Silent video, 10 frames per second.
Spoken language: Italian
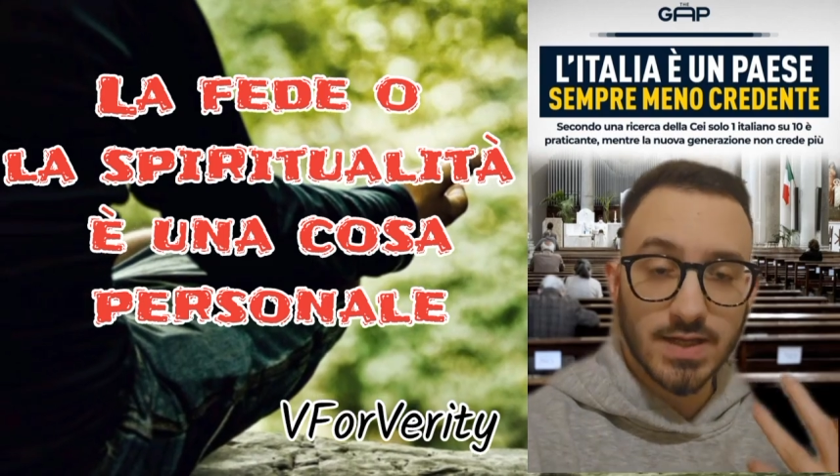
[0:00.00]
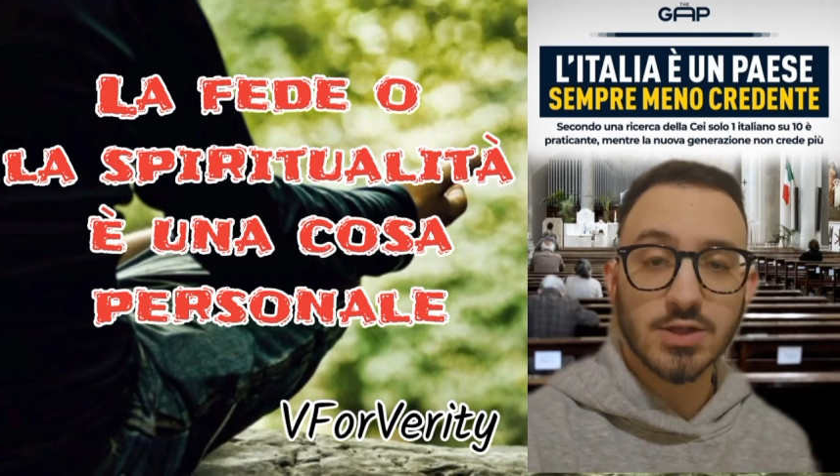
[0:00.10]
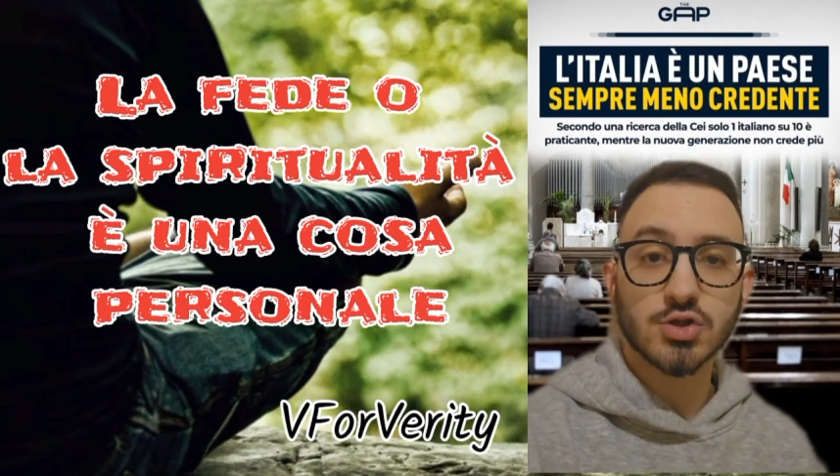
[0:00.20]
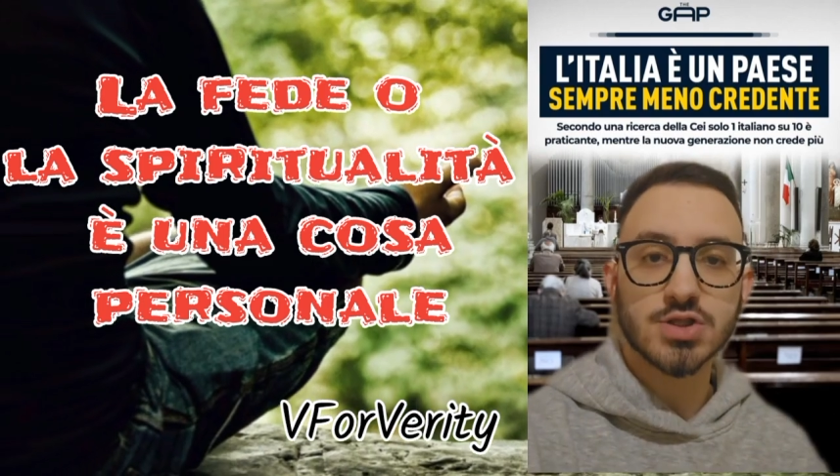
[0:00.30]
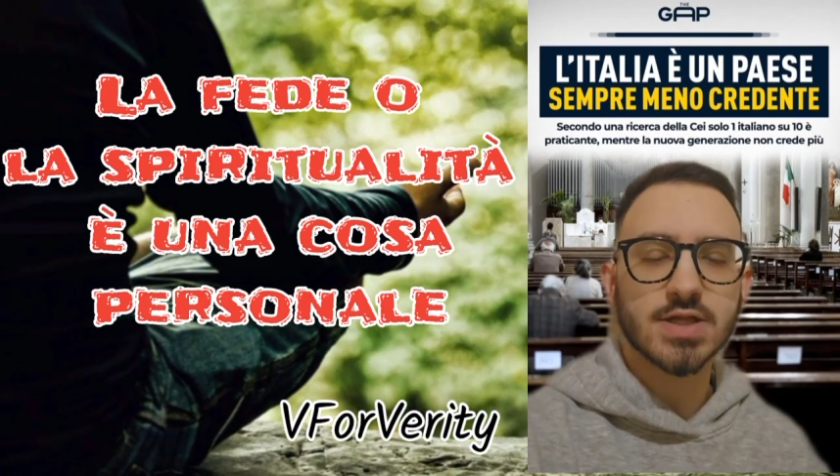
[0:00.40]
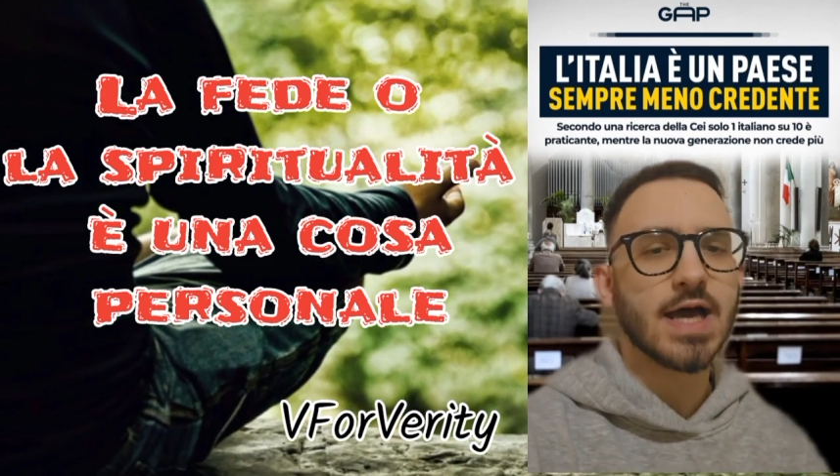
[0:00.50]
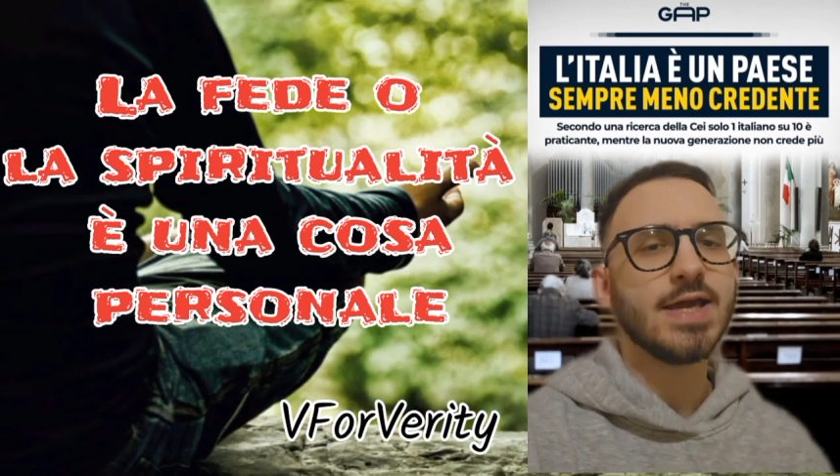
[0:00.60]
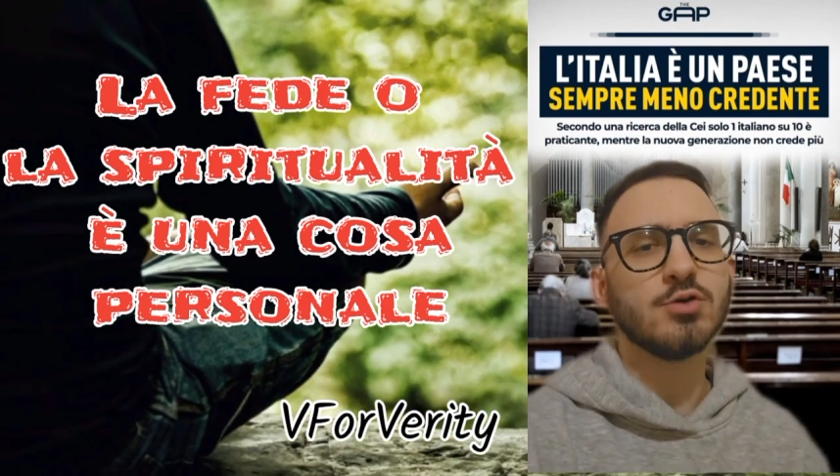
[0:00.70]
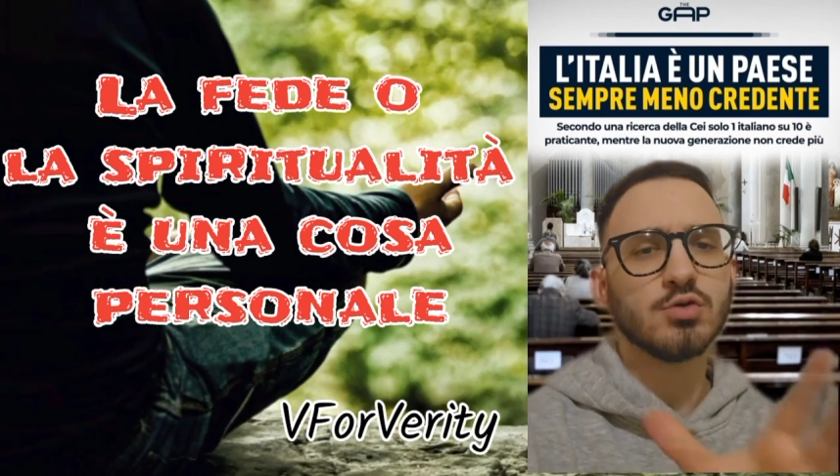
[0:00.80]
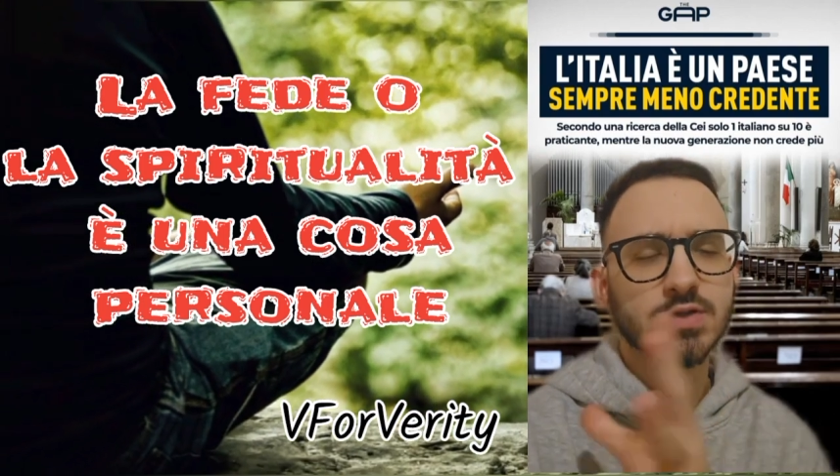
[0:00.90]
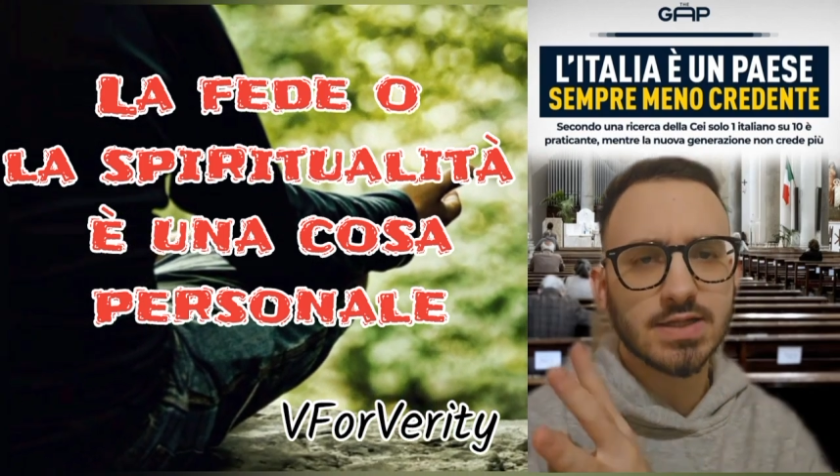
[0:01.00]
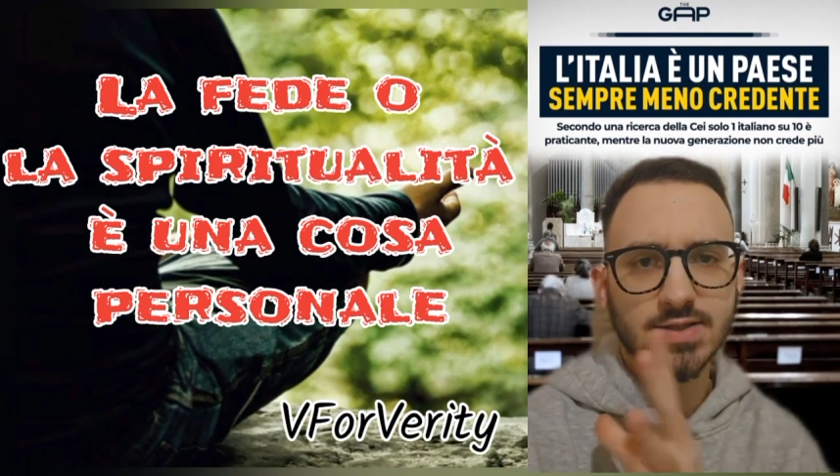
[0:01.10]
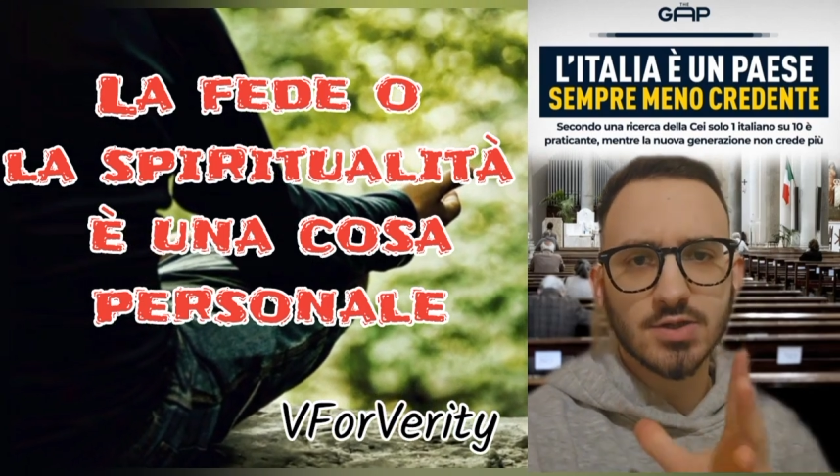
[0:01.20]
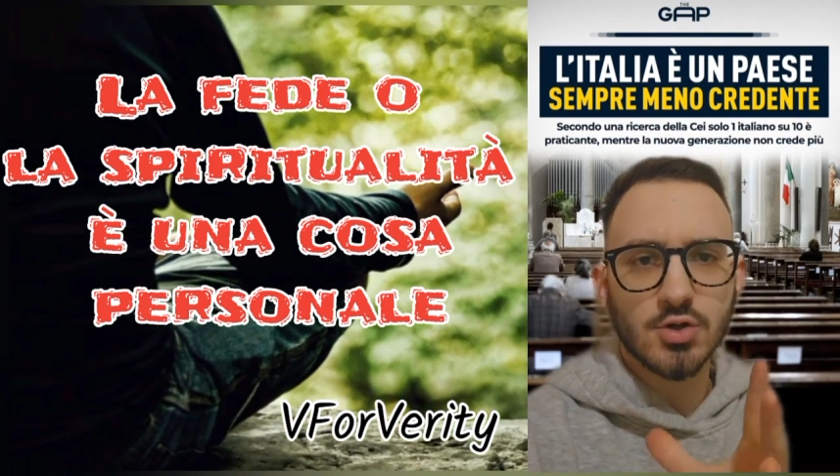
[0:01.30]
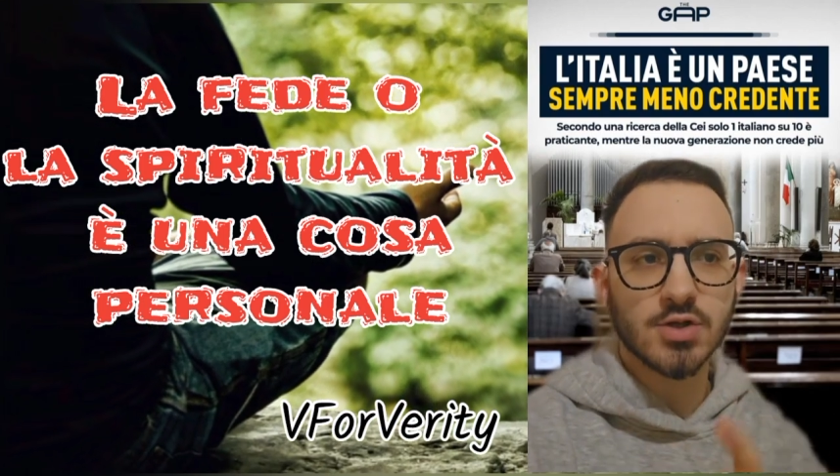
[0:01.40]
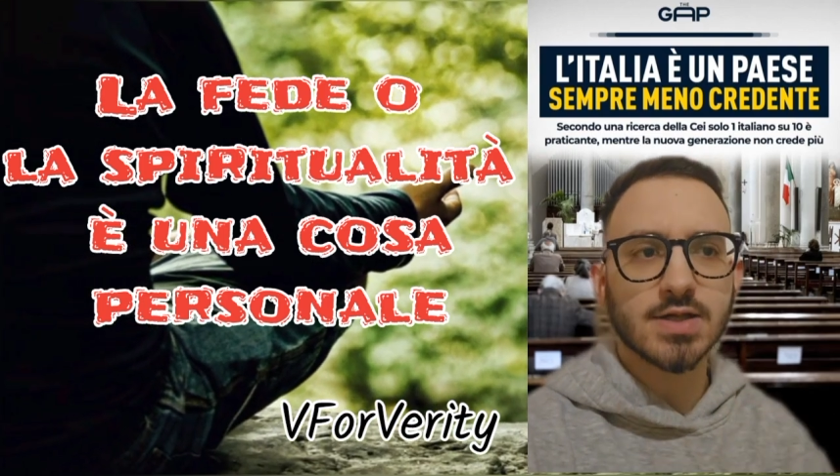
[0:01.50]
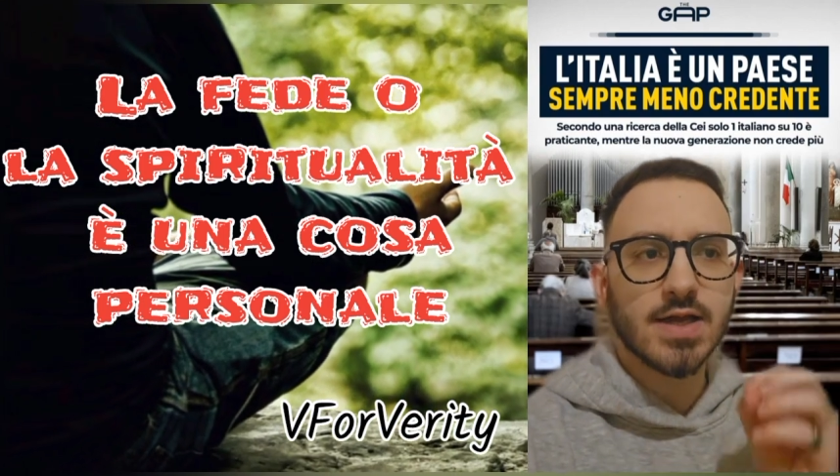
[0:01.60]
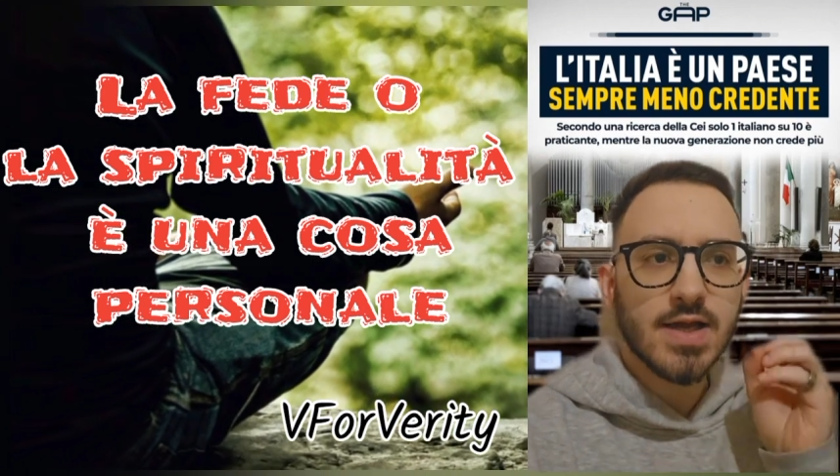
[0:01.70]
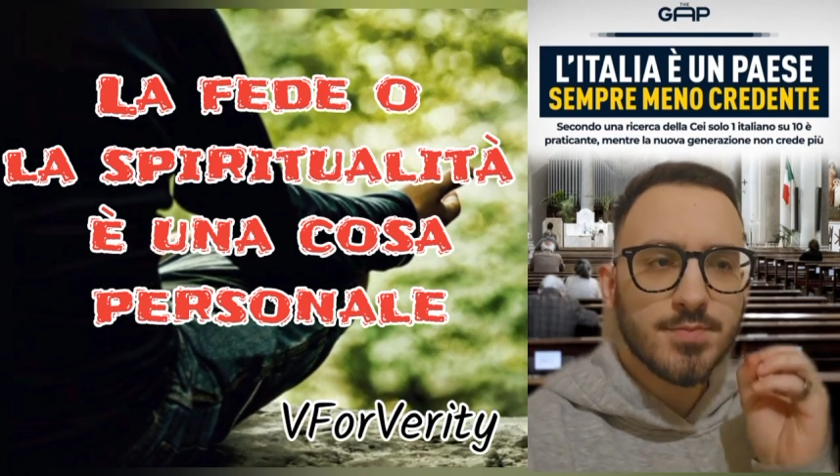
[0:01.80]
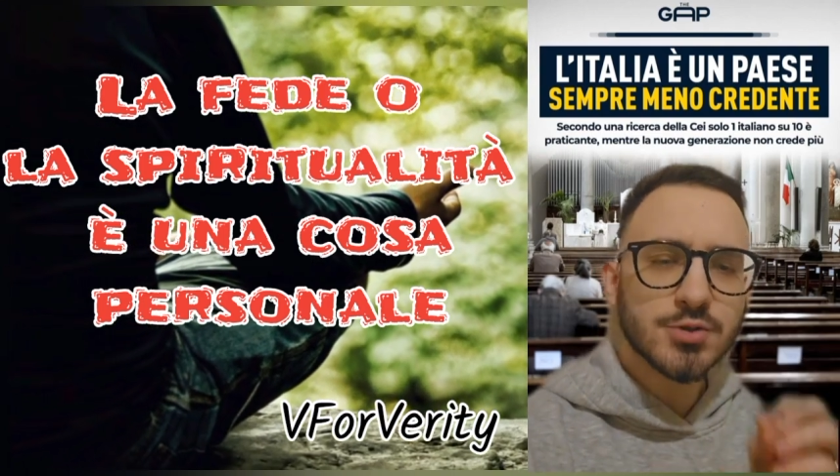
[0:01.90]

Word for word: della società è tutt'altra cosa.